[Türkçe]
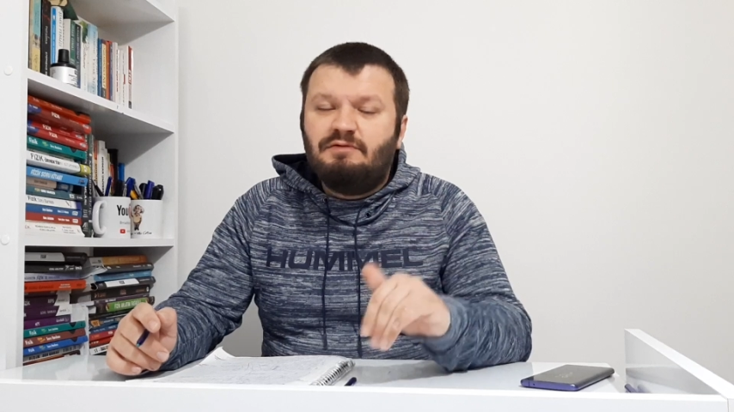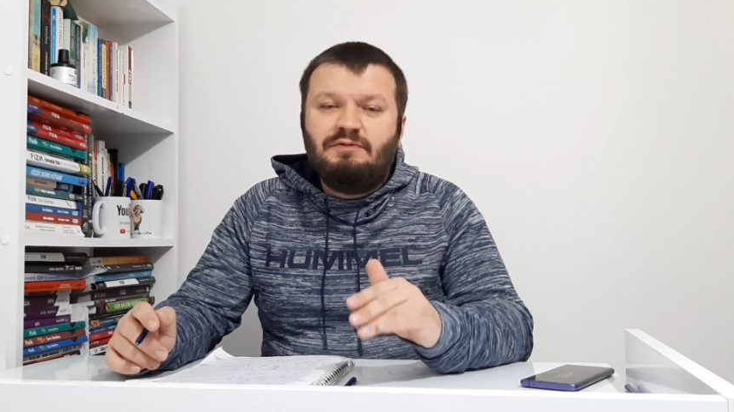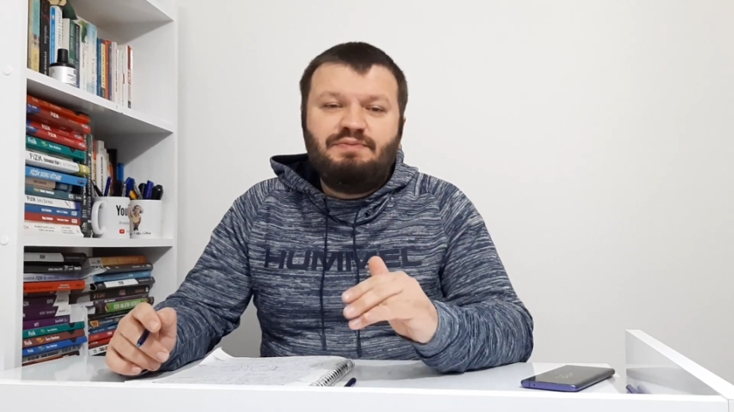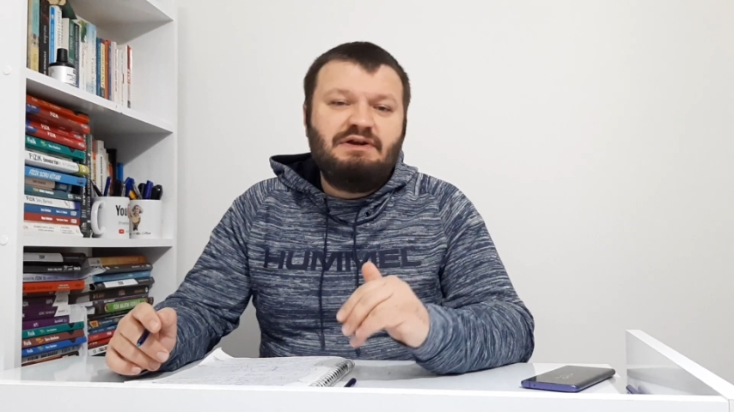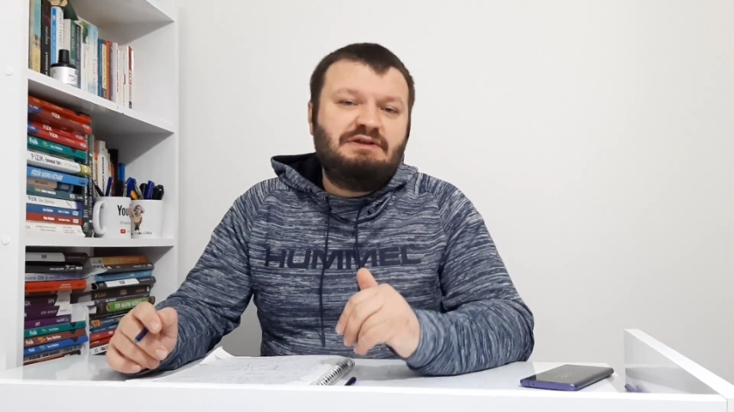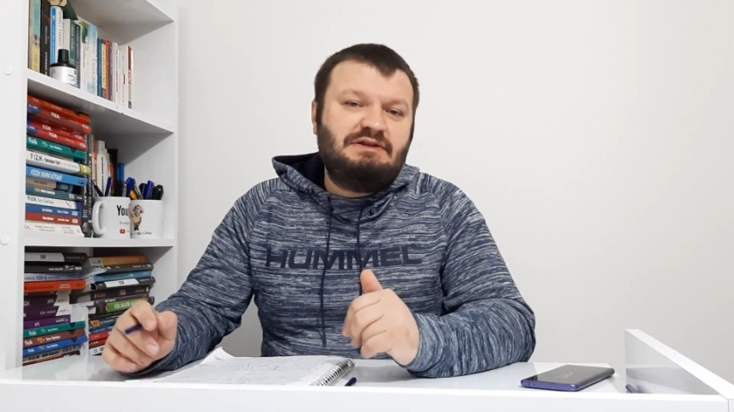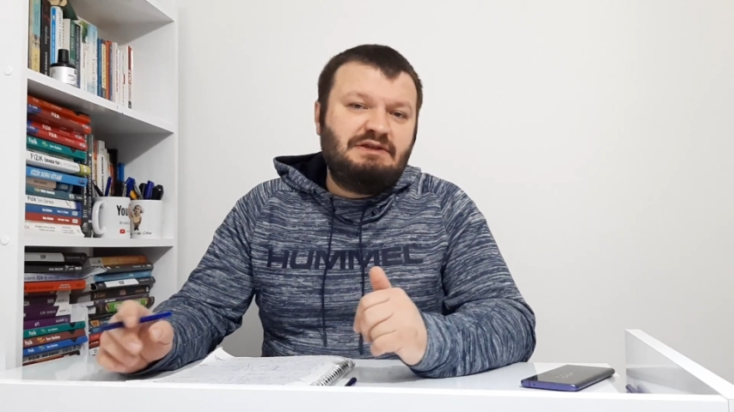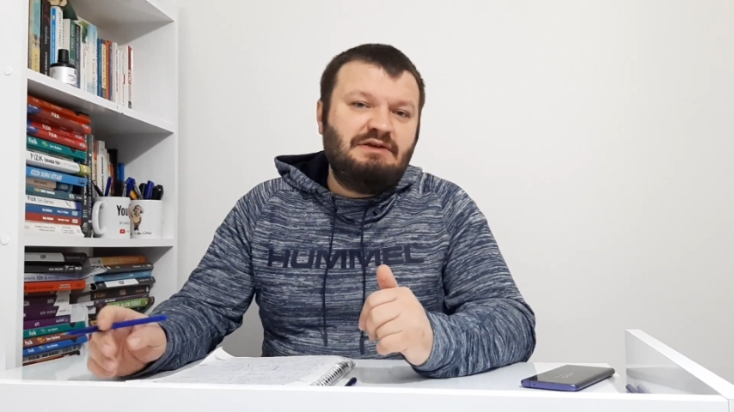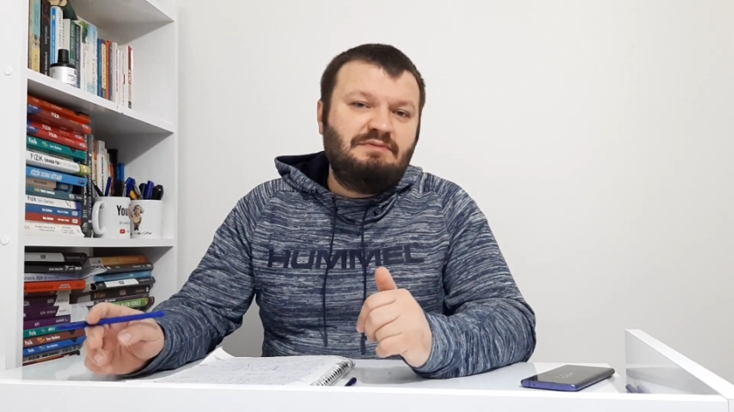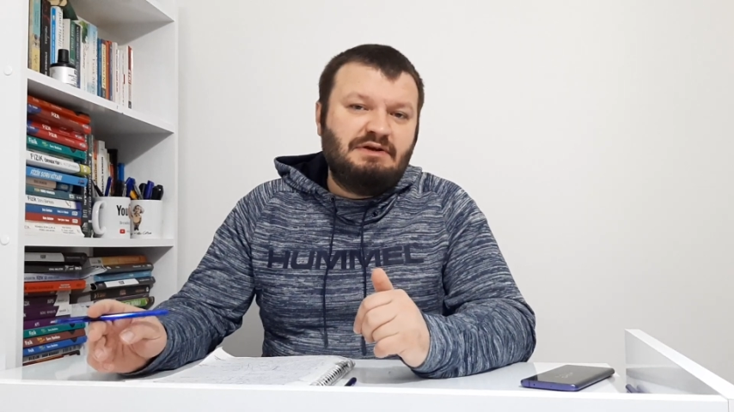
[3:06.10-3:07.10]
ama
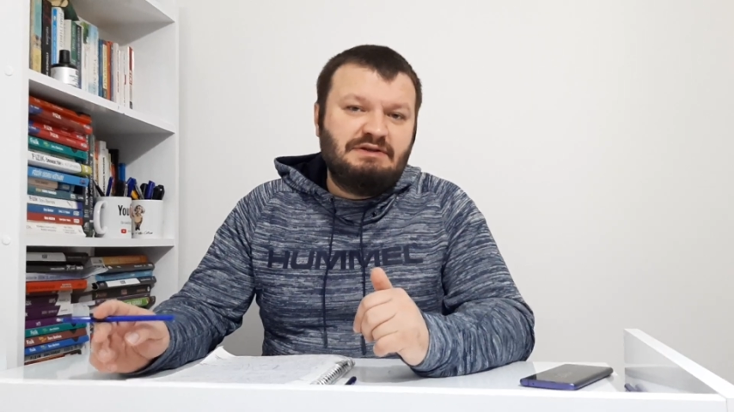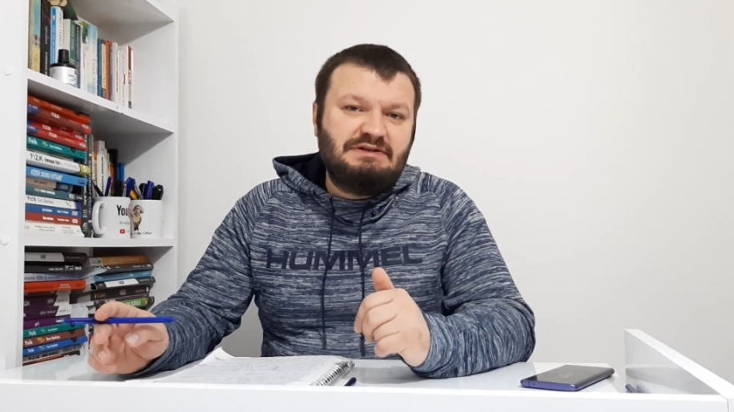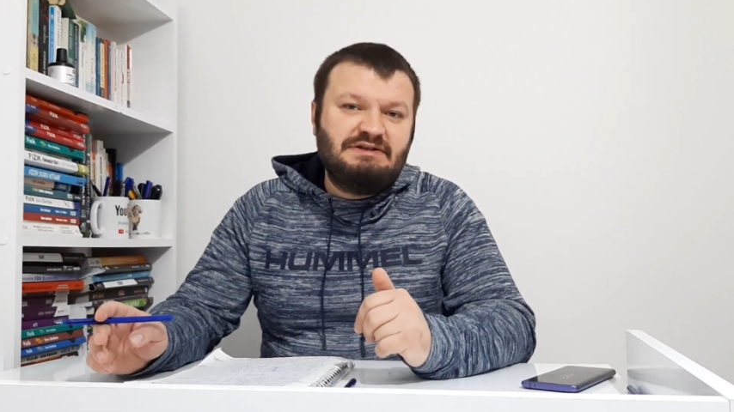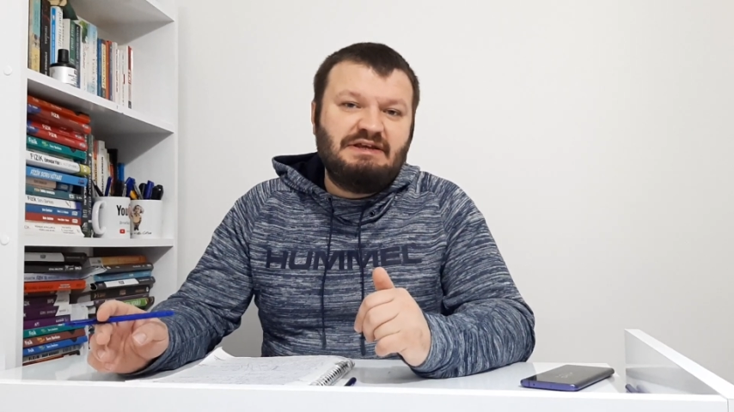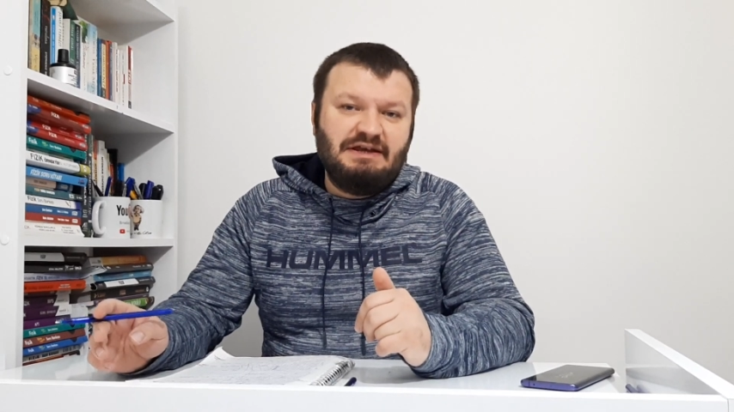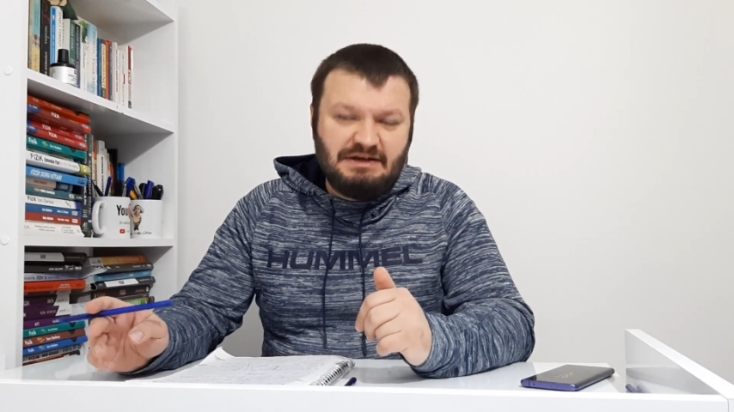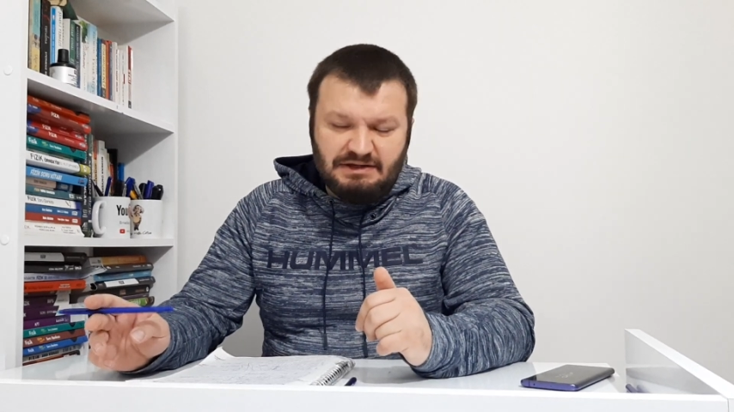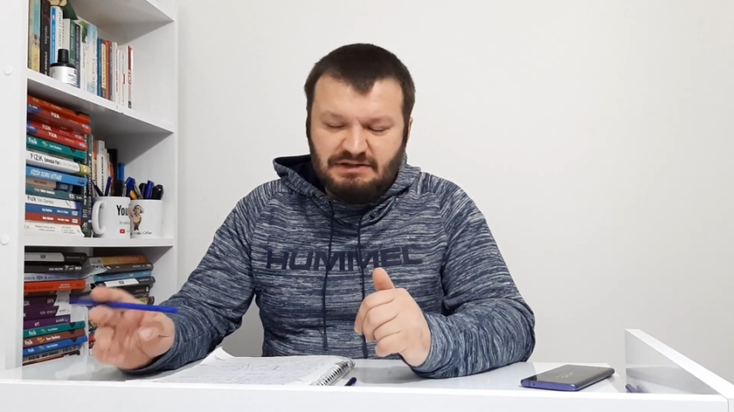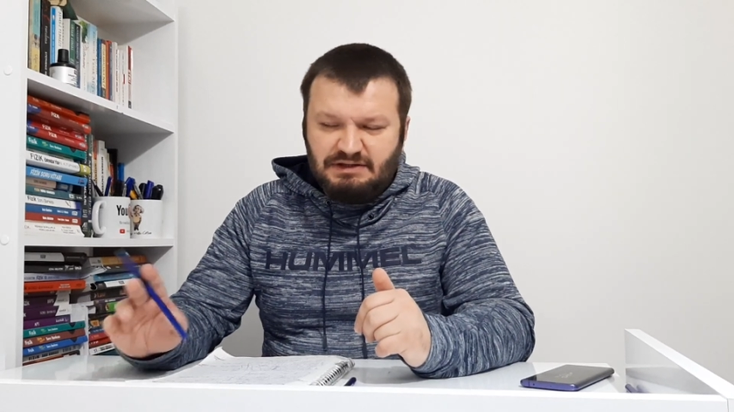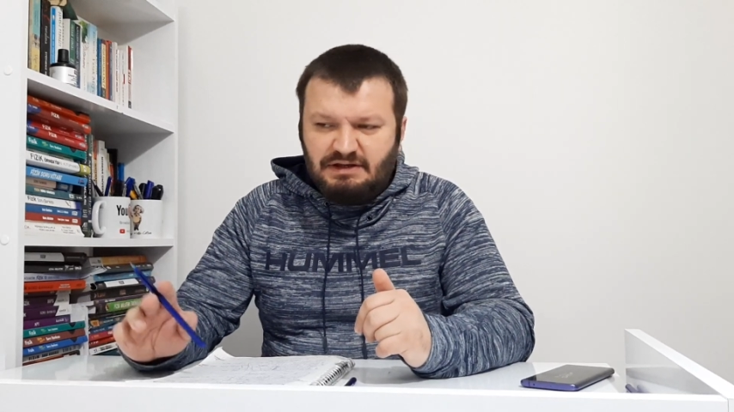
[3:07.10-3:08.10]
pratikte imkansıza
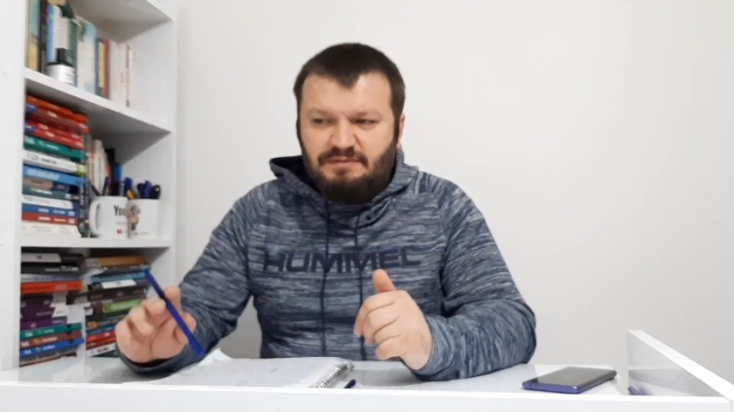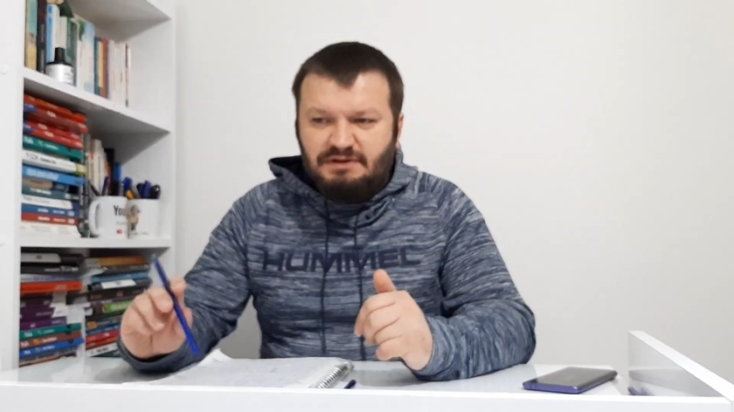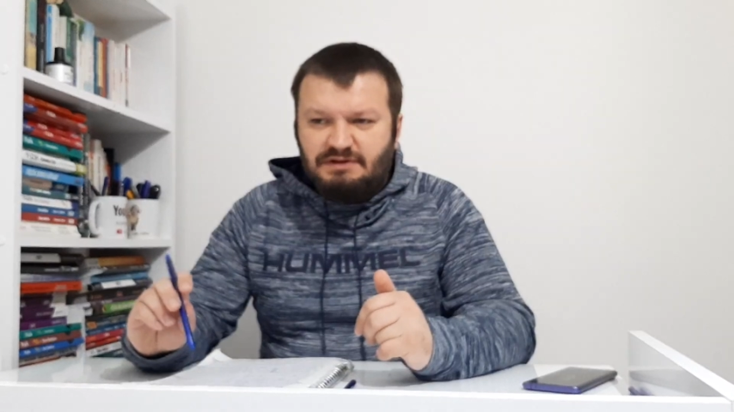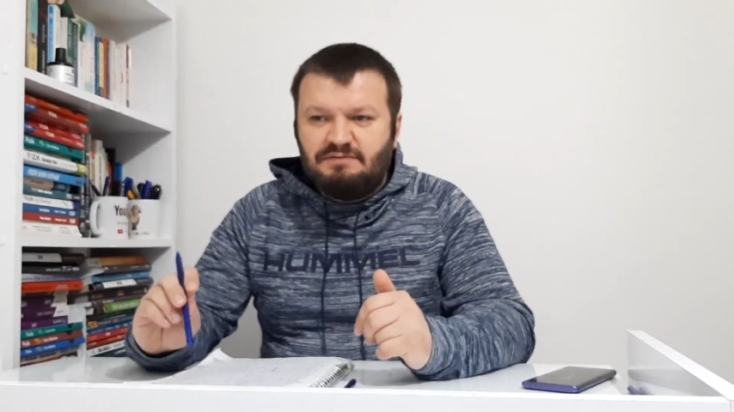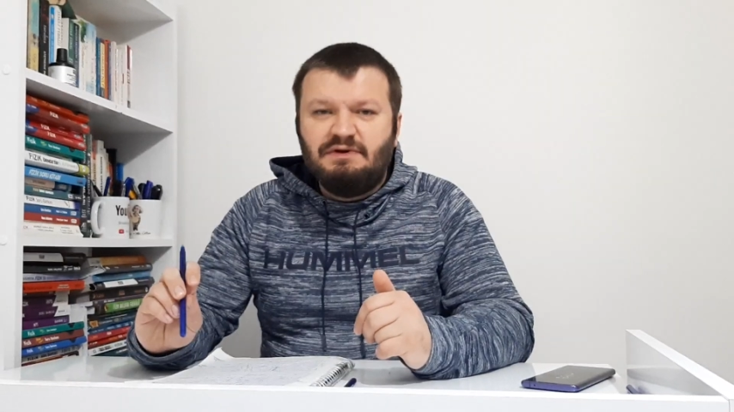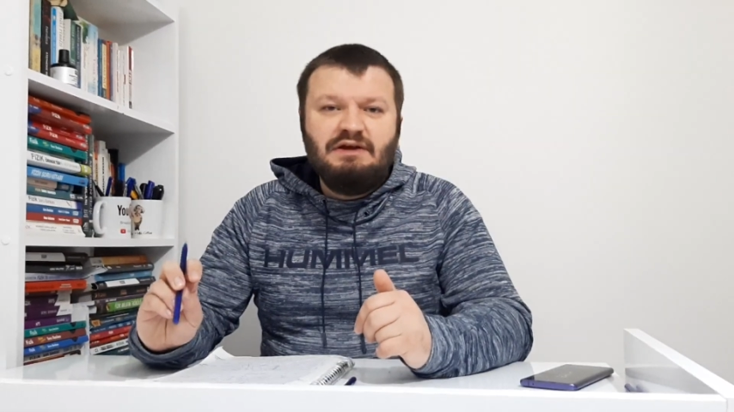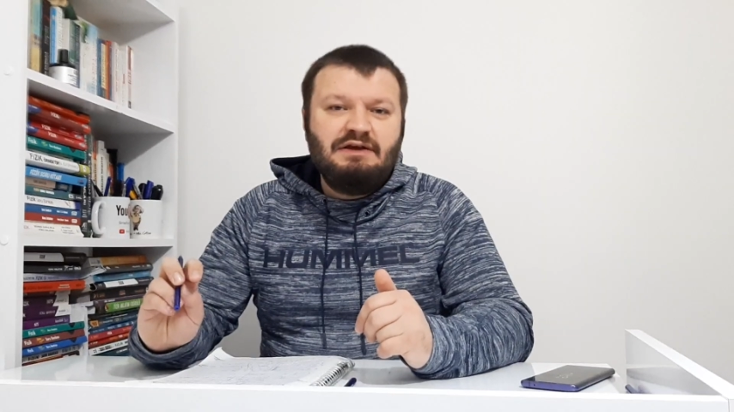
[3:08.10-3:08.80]
yakın diyebilirim.